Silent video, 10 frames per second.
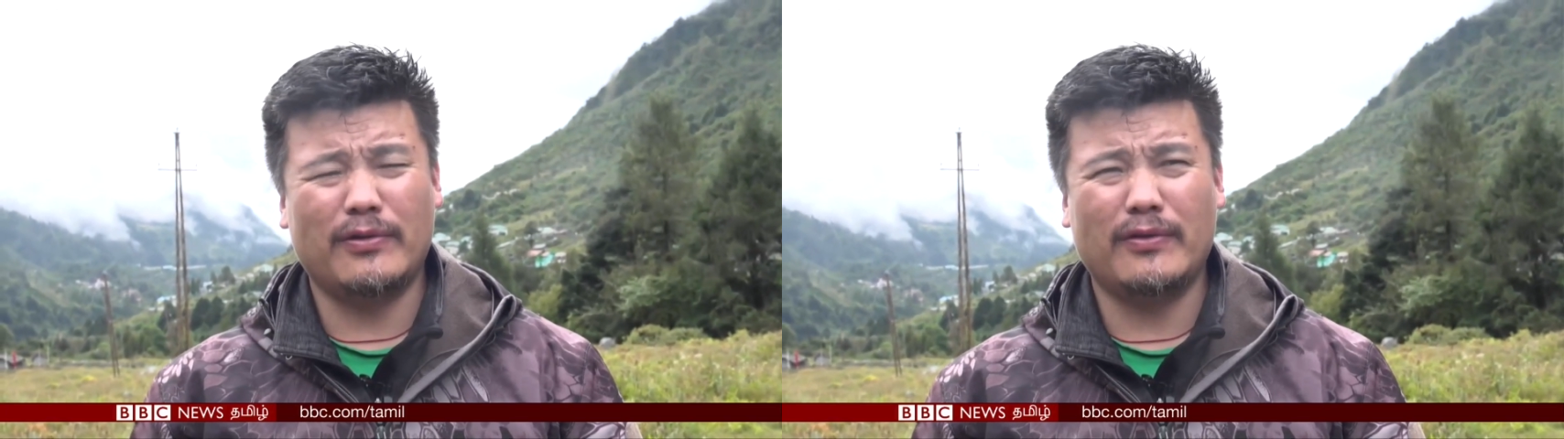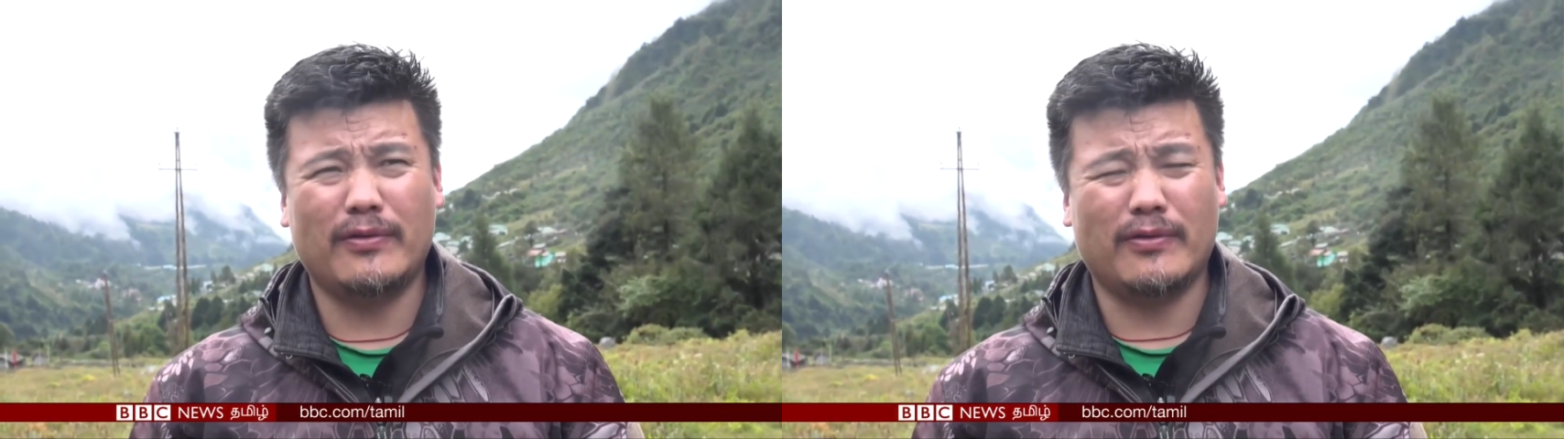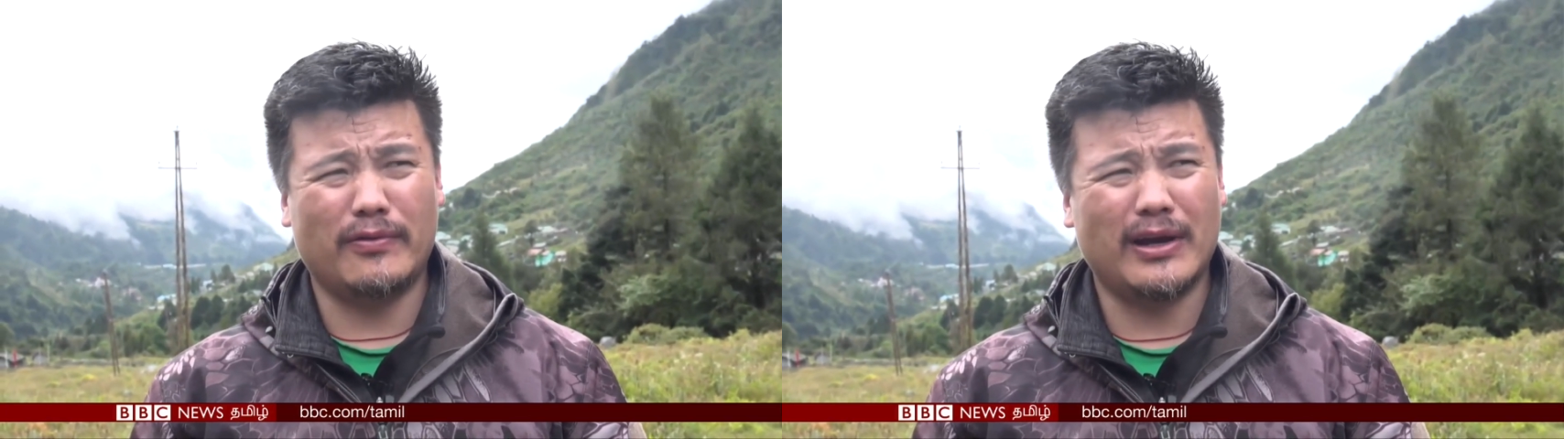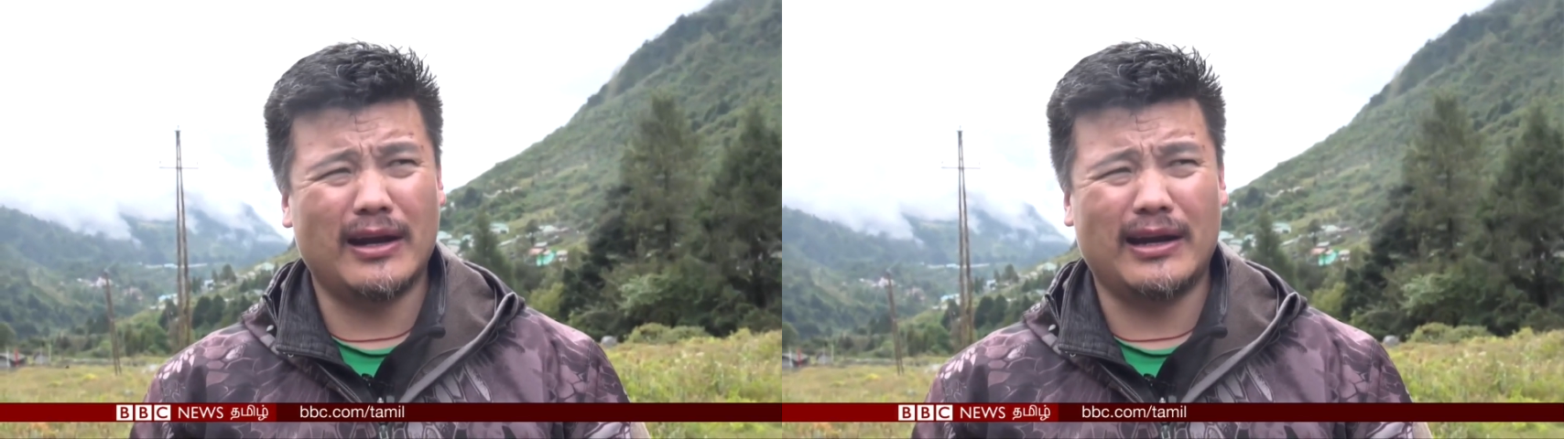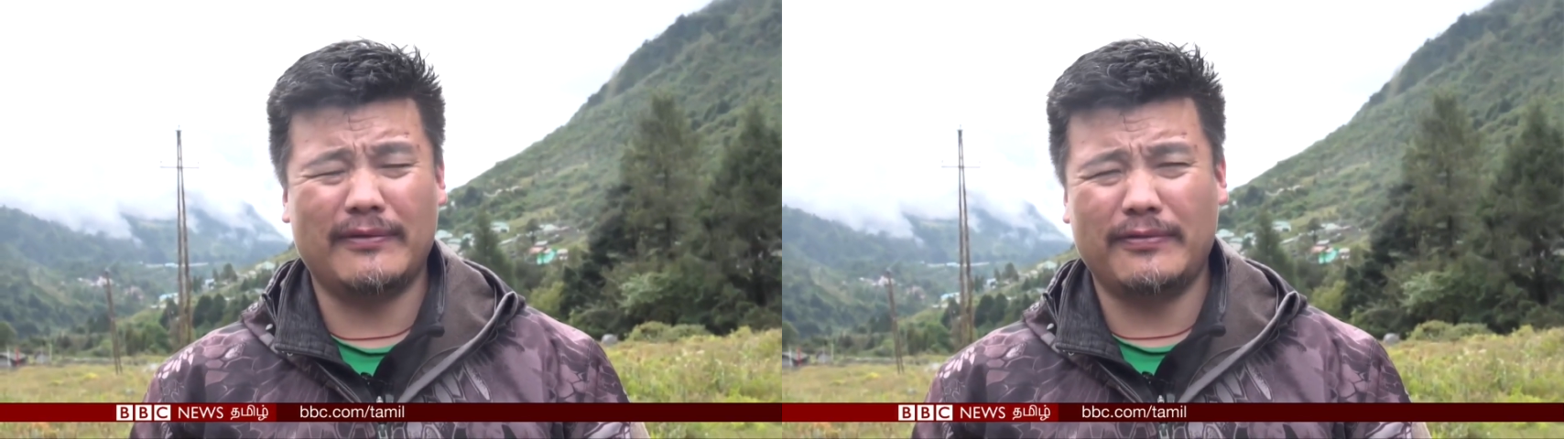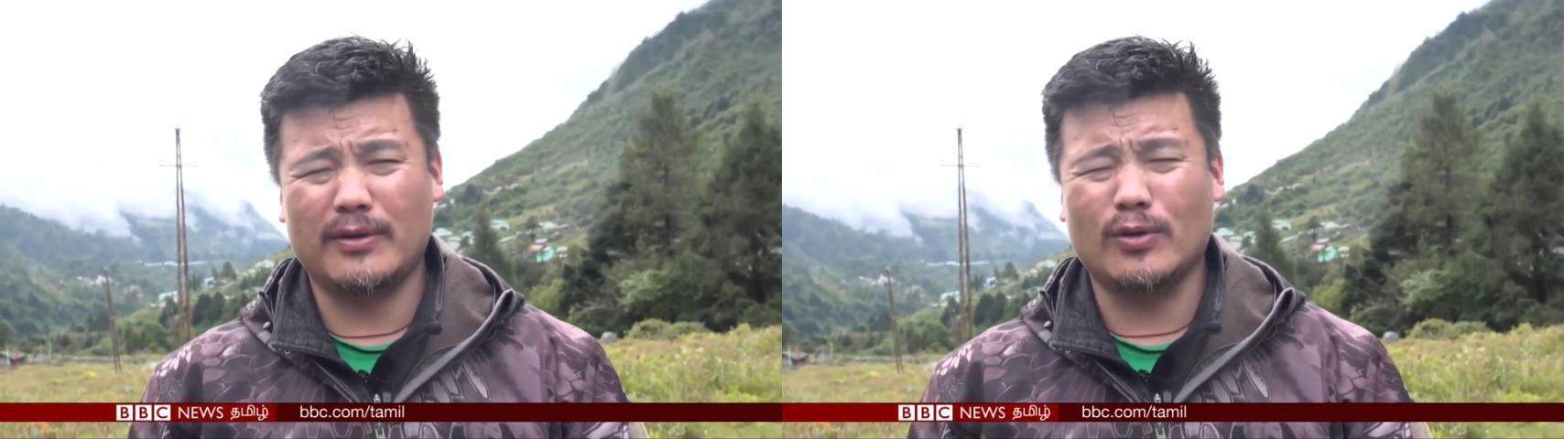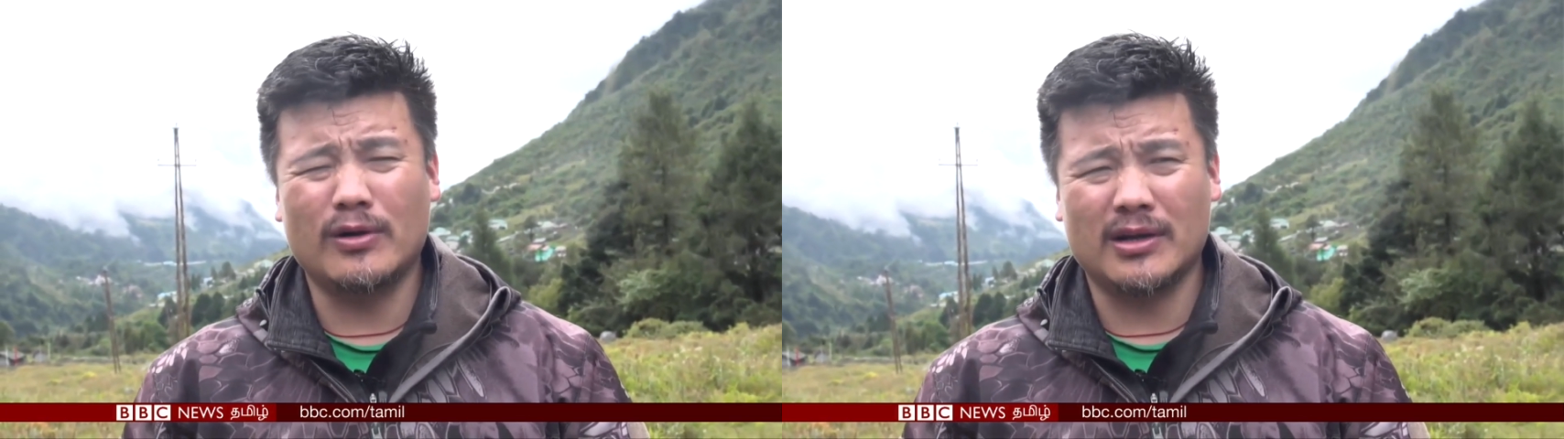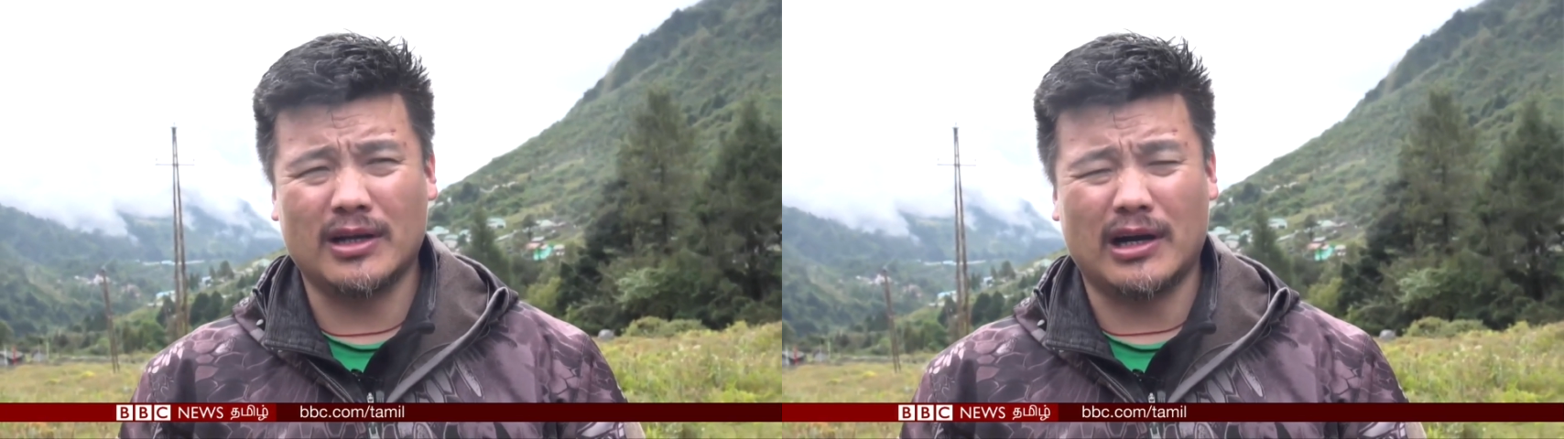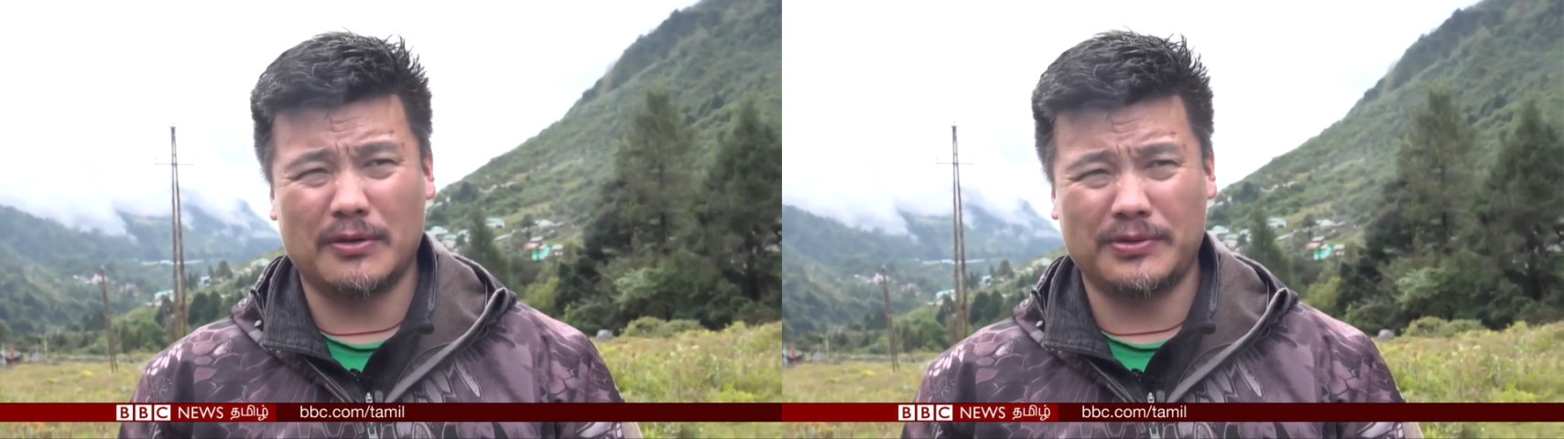நாங்கள் அவர்களுக்கு அபராதம் விதிக்கிறோம்